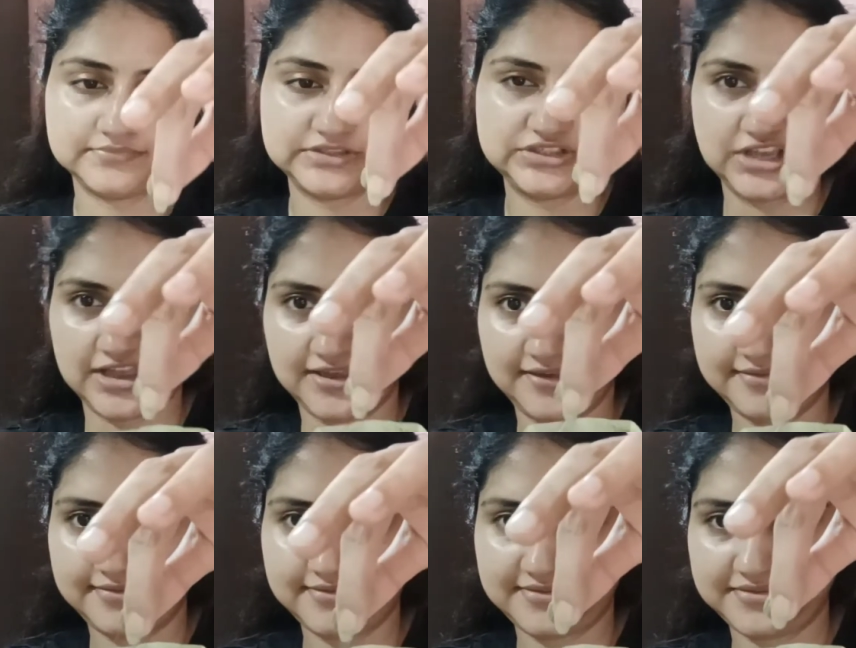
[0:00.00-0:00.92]
शायद
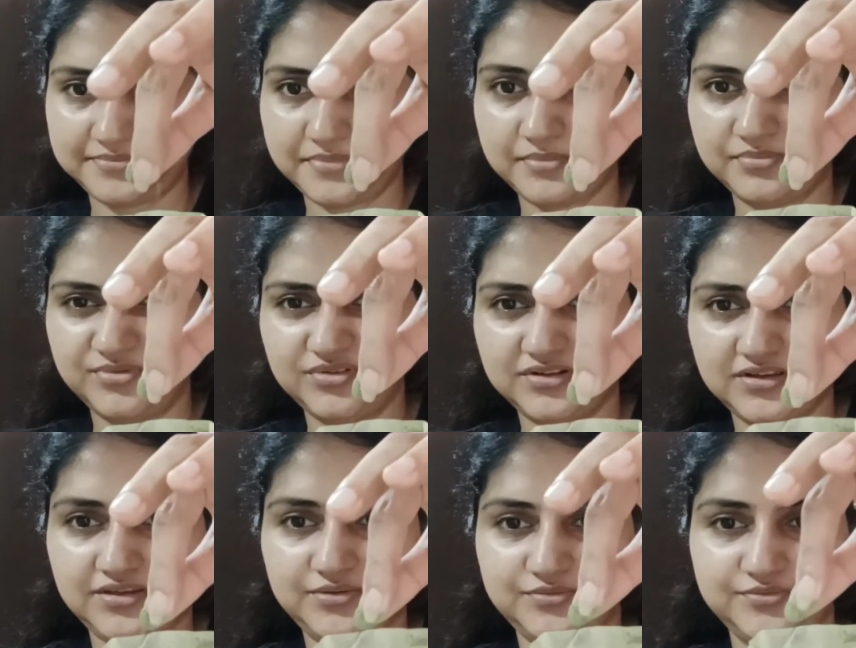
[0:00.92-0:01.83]
मैं भूल
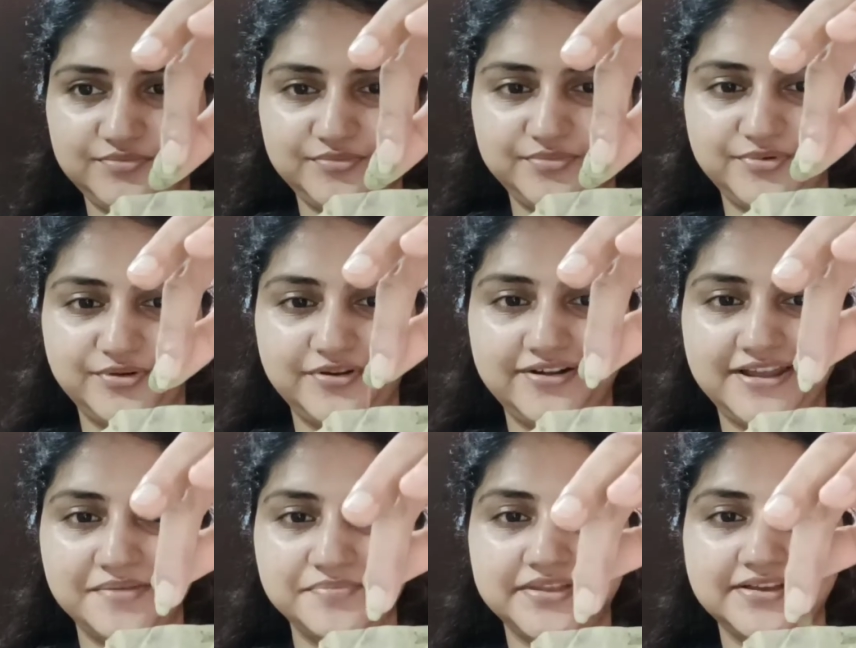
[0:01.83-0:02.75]
गई हूँ बहुत
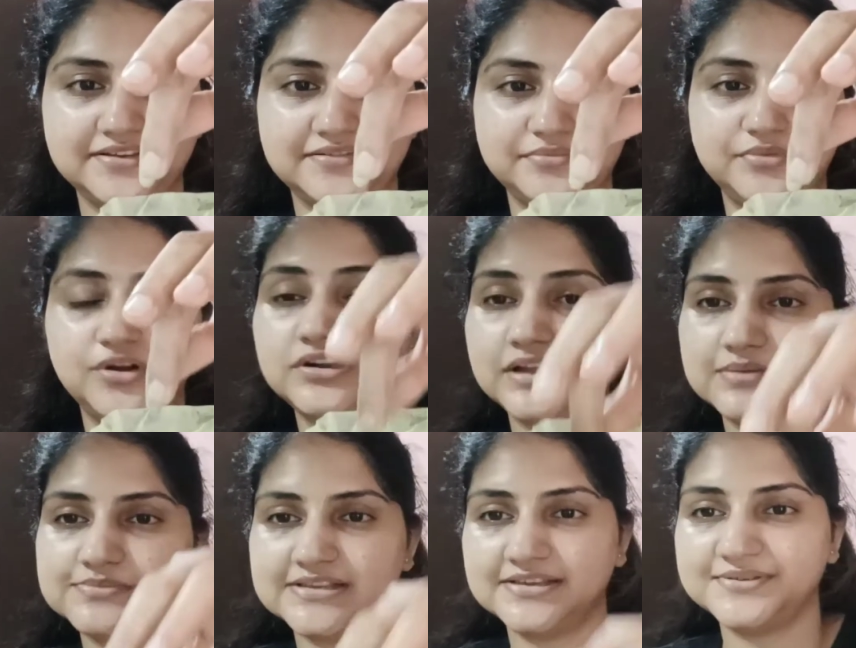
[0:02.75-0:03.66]
टाइम तक बहुत
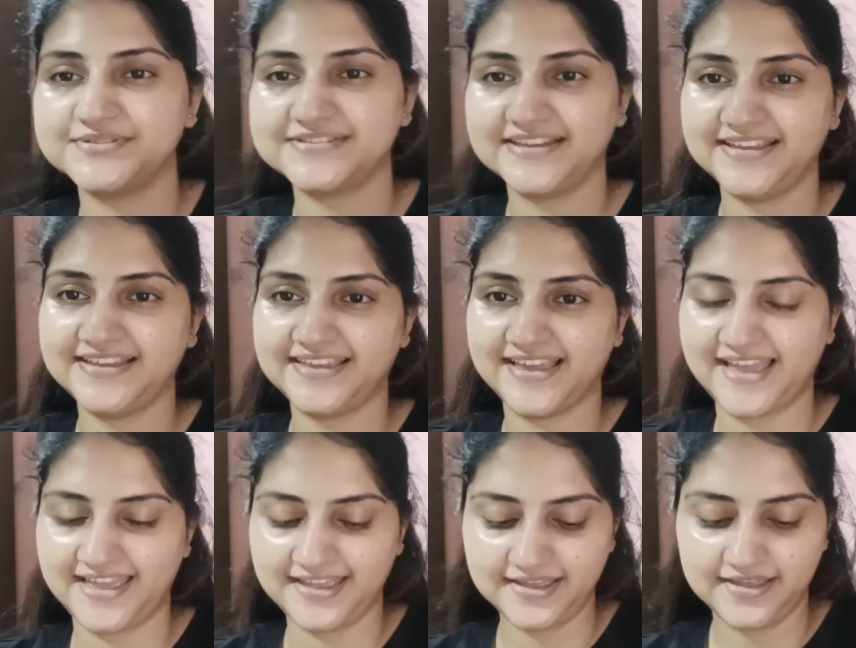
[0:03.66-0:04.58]
टाइम से यूज़ नहीं किया
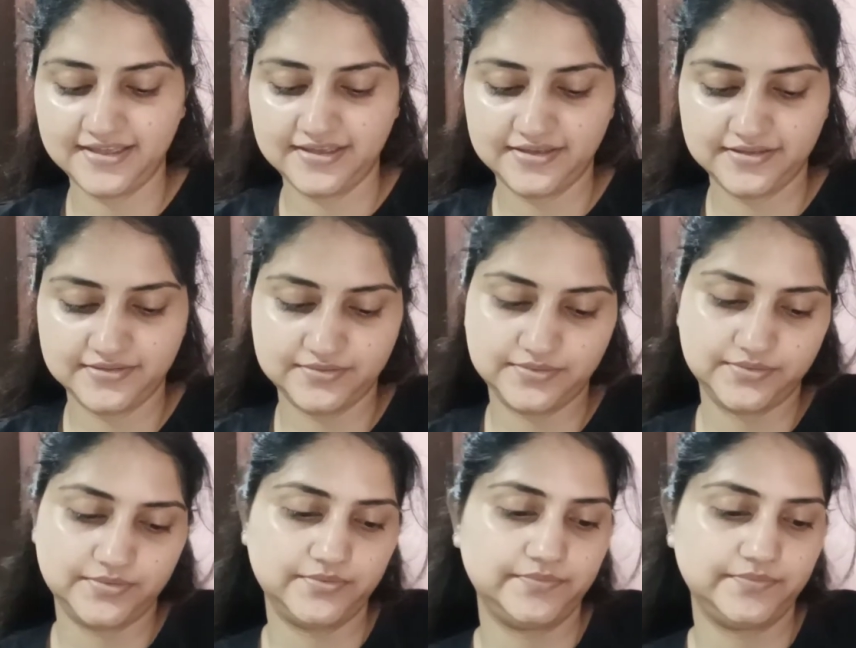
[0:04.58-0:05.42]
है तो